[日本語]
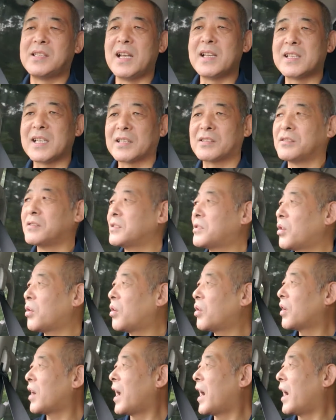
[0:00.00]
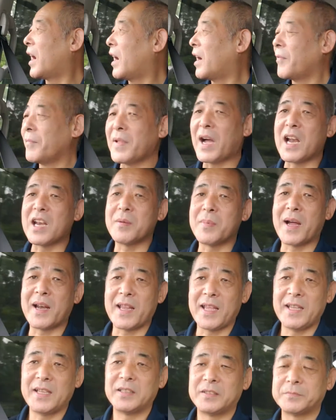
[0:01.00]
洗車するところがあれ
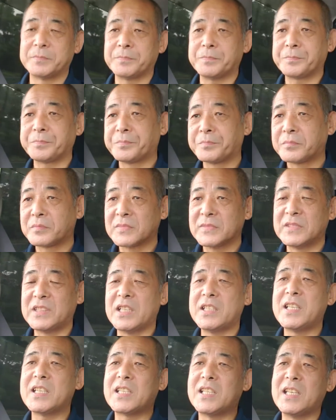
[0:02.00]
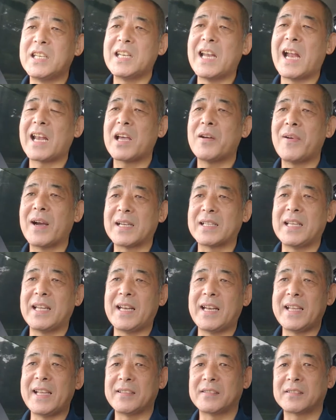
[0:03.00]
ばね全然気にならんわけ
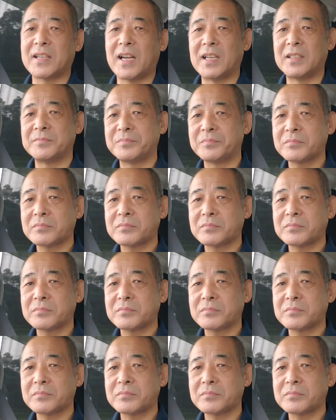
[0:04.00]
じゃないですか